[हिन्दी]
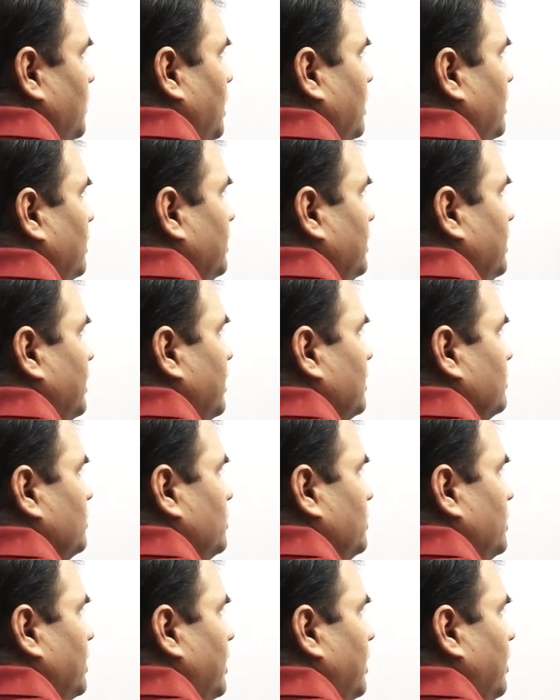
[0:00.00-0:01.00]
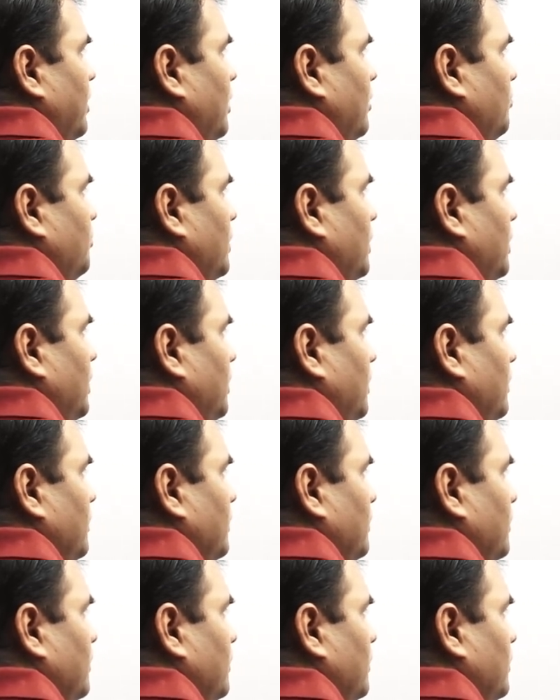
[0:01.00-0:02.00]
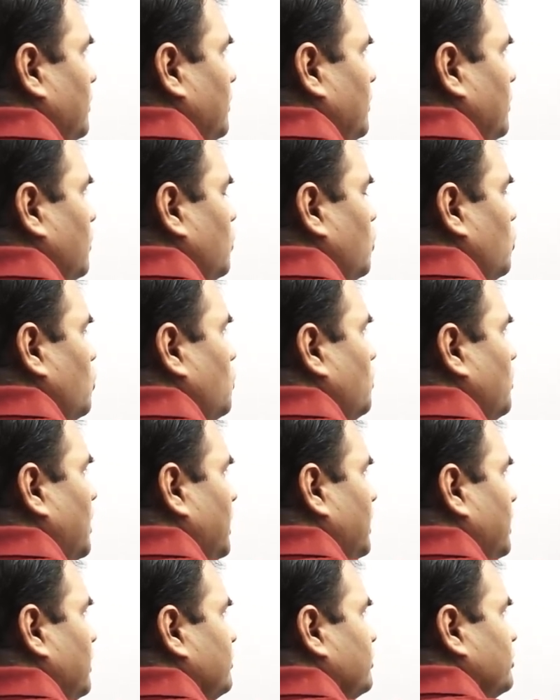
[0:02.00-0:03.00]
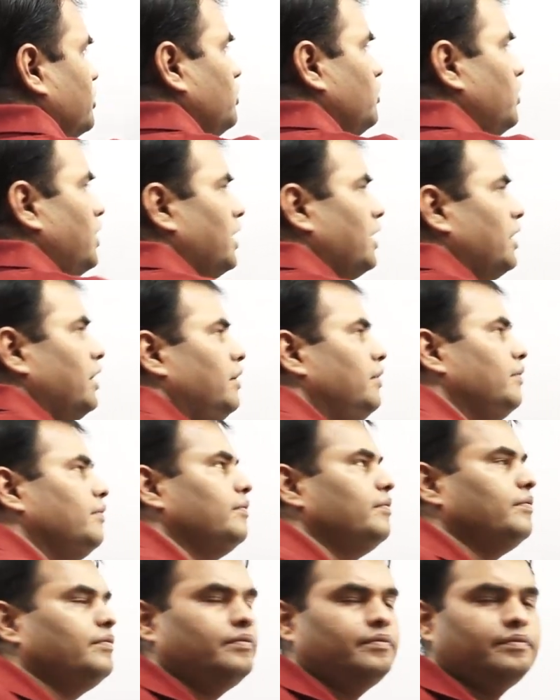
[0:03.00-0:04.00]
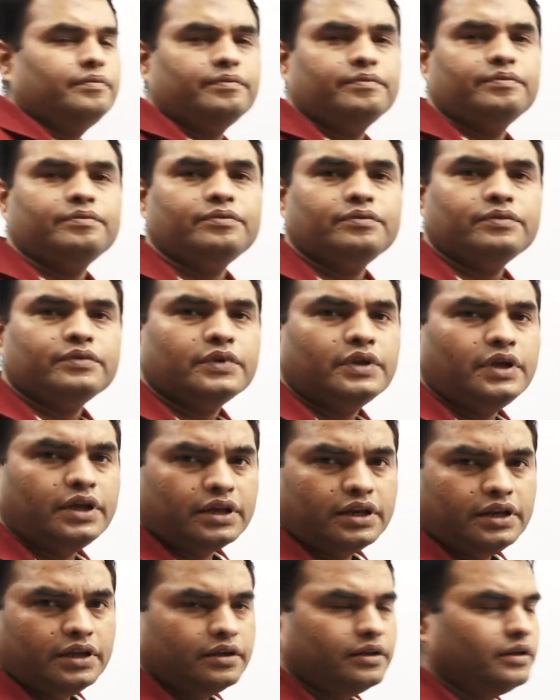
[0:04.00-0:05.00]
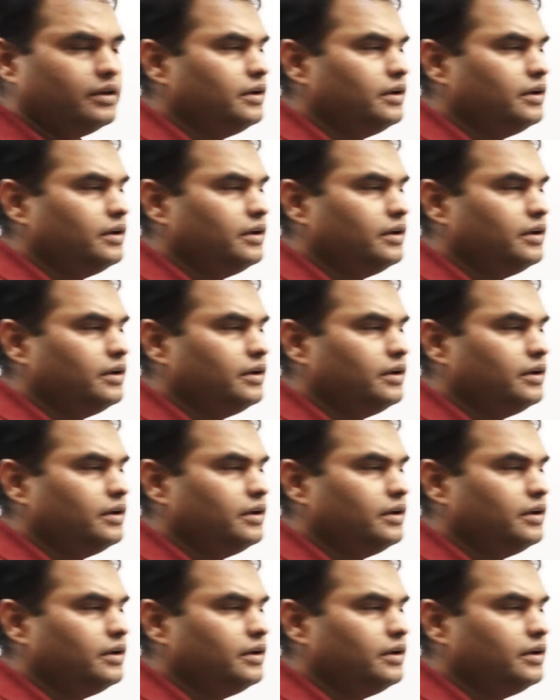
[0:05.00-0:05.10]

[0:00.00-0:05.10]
मान लिया तो यहां पे q माइनस क्यू आएगा है कि नहीं